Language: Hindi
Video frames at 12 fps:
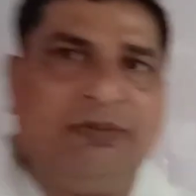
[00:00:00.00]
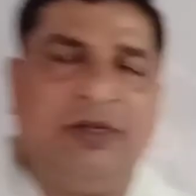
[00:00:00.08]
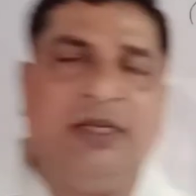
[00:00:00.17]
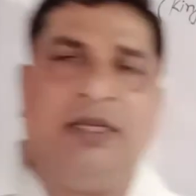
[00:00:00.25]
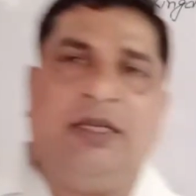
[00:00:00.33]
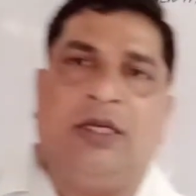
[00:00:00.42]

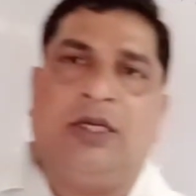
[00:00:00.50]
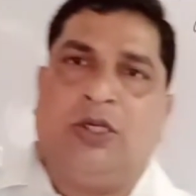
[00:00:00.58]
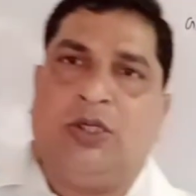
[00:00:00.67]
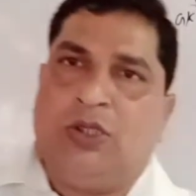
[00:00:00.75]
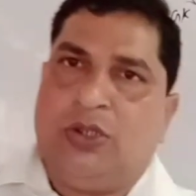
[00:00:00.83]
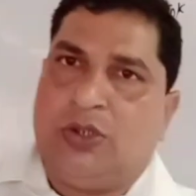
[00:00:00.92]
भी
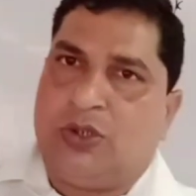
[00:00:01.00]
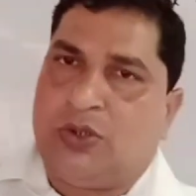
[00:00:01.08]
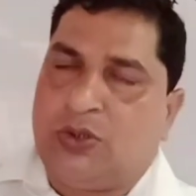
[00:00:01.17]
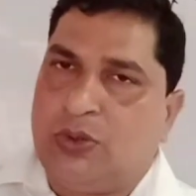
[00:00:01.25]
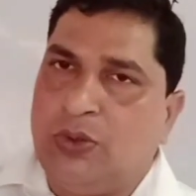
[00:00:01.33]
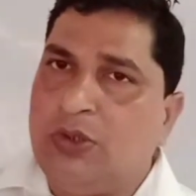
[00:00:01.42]

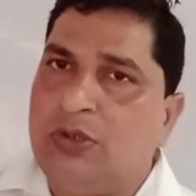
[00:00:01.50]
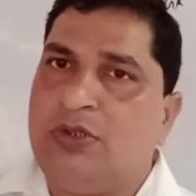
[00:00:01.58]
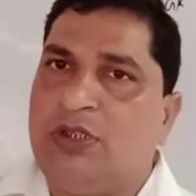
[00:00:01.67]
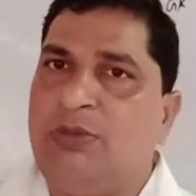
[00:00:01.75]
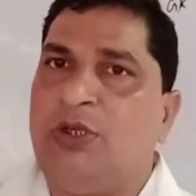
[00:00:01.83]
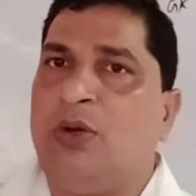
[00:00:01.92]
सूक्ष्म
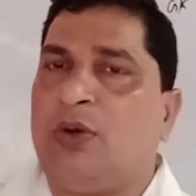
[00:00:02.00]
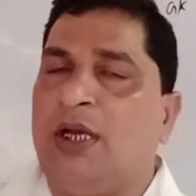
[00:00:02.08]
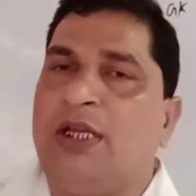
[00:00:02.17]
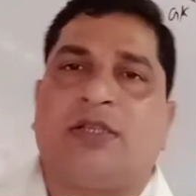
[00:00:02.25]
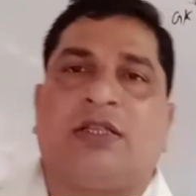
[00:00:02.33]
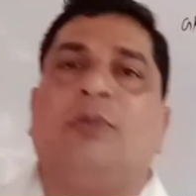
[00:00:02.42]
जीवियों का
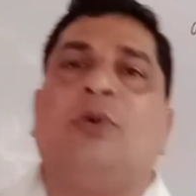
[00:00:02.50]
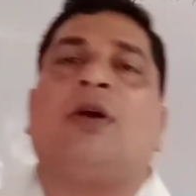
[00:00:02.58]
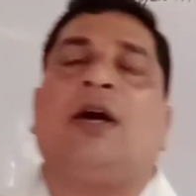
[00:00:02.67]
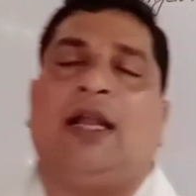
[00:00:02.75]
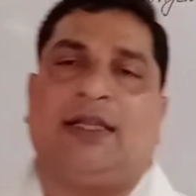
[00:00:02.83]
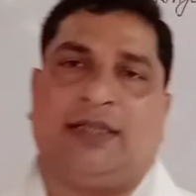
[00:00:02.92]
ये समूह
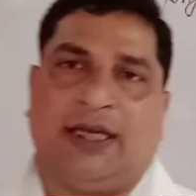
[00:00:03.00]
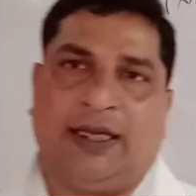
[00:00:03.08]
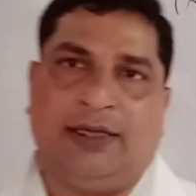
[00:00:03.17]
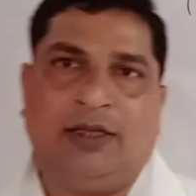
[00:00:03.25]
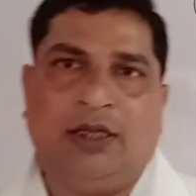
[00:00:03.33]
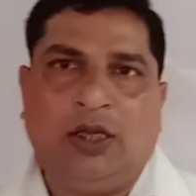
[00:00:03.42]
कहलाता है